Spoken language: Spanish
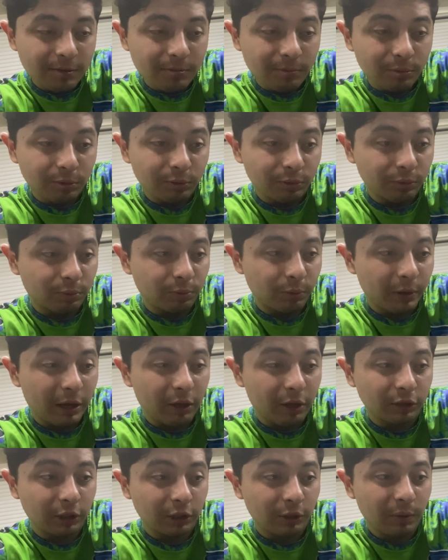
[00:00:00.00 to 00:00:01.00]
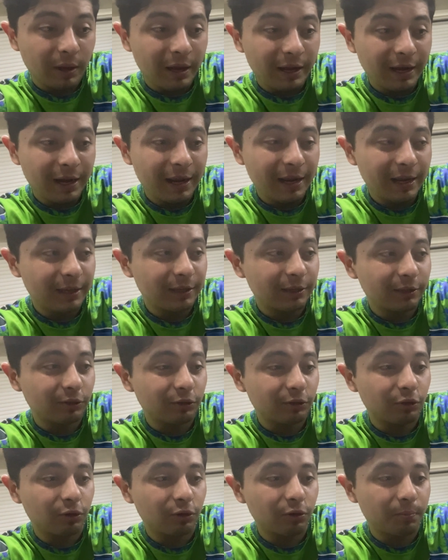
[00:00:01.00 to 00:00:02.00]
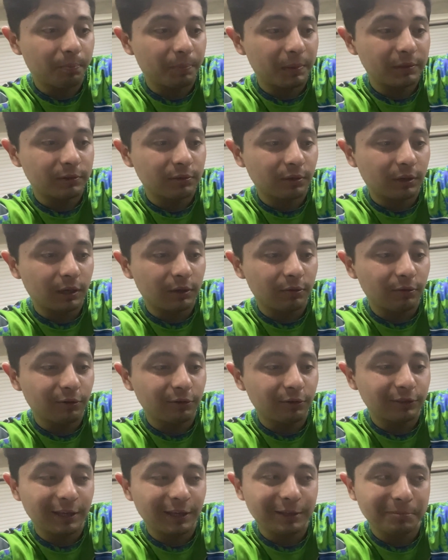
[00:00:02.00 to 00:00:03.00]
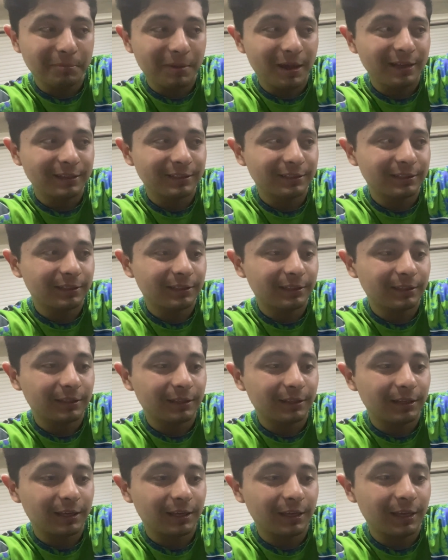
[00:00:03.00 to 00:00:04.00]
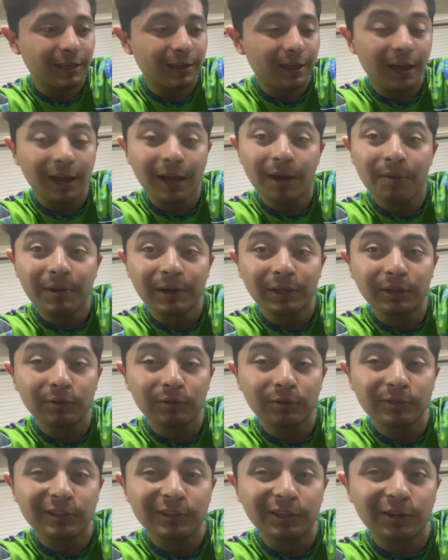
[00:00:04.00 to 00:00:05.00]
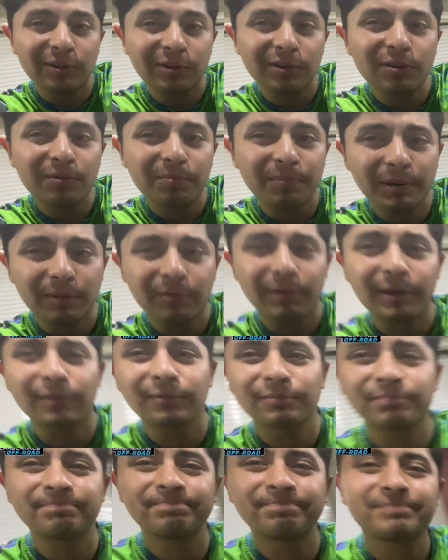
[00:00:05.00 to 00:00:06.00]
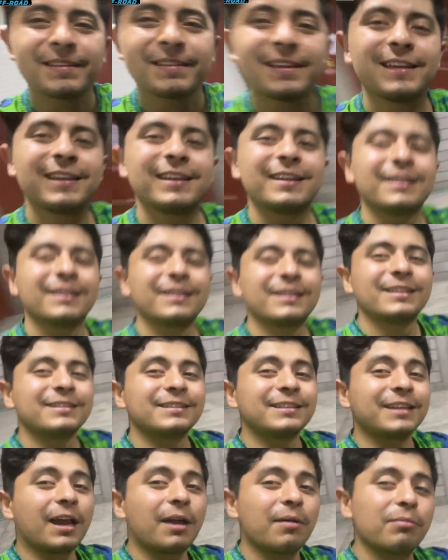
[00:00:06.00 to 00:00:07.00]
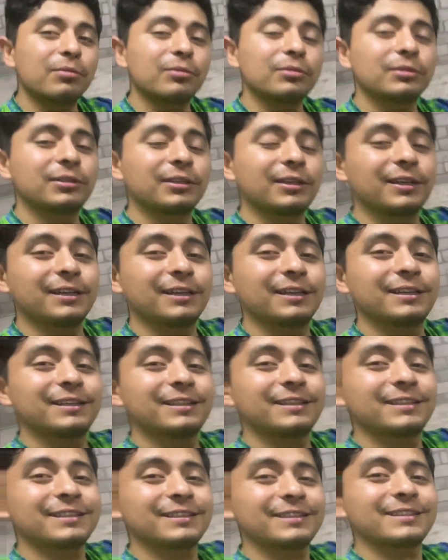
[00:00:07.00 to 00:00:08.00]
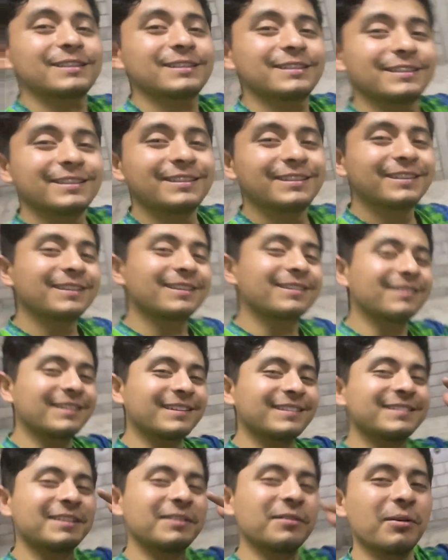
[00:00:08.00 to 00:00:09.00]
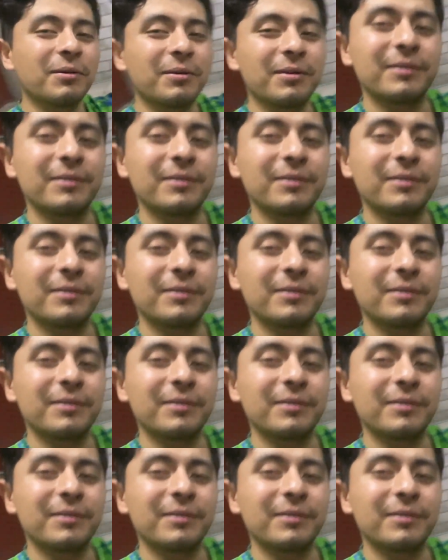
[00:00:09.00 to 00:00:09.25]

pues voy a continuar. Yo pienso que en unos días más he de acabar todo este rollo, pero bueno, sigamos con este nuevo,